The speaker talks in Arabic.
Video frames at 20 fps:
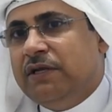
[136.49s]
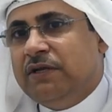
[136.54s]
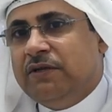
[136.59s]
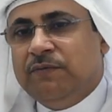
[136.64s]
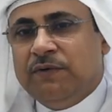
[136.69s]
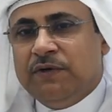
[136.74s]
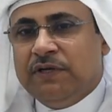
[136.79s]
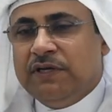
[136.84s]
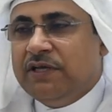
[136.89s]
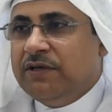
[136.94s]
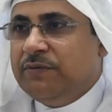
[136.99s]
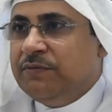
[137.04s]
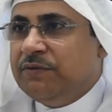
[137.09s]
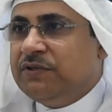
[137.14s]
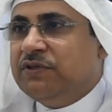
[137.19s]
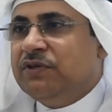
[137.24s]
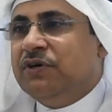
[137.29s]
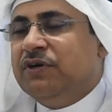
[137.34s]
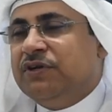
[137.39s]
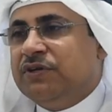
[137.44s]
لما لها من
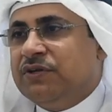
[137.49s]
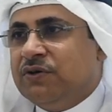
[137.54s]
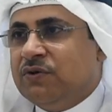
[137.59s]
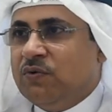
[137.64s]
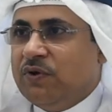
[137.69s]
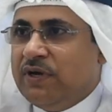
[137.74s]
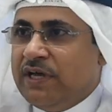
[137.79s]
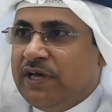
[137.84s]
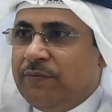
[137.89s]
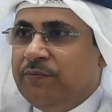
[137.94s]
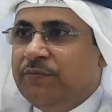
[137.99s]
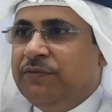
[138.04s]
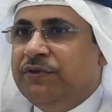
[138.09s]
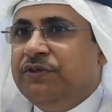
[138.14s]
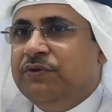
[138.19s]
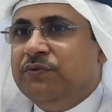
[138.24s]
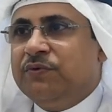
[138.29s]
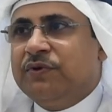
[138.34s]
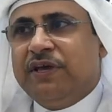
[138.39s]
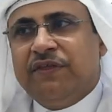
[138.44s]
تاريخ
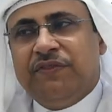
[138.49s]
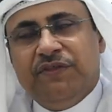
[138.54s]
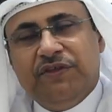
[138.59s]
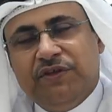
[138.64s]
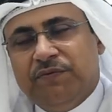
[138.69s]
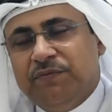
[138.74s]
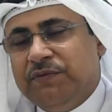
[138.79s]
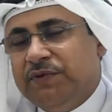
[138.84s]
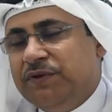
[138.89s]
وأهمية وكثير من